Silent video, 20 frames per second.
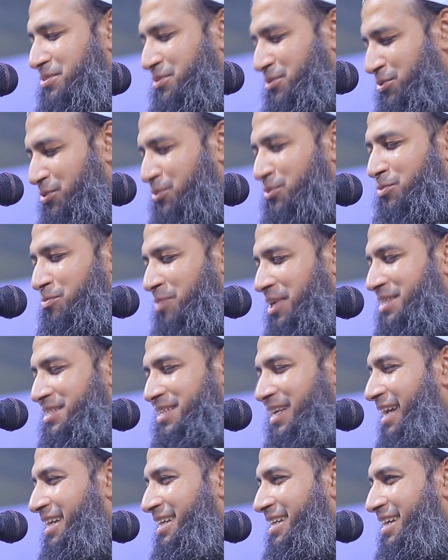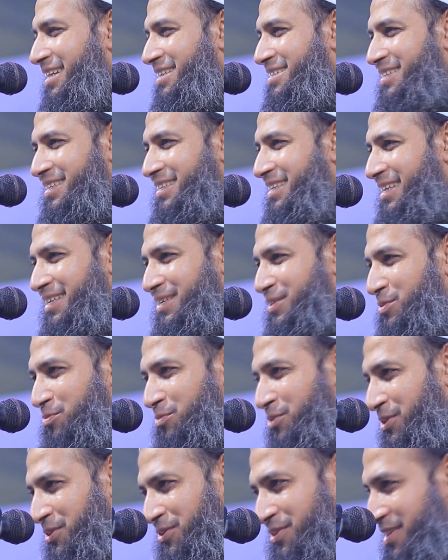ছোট মানুষে এক গেলছে এটা কিছু
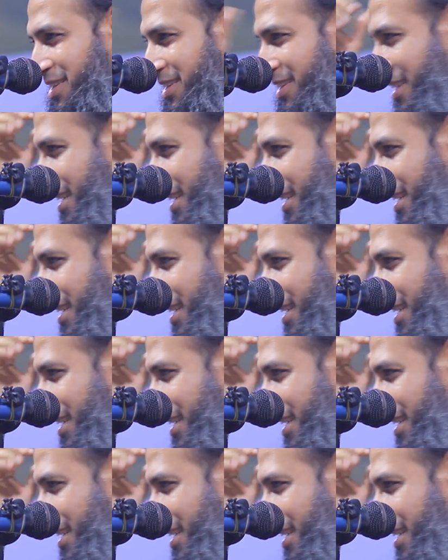মনে করে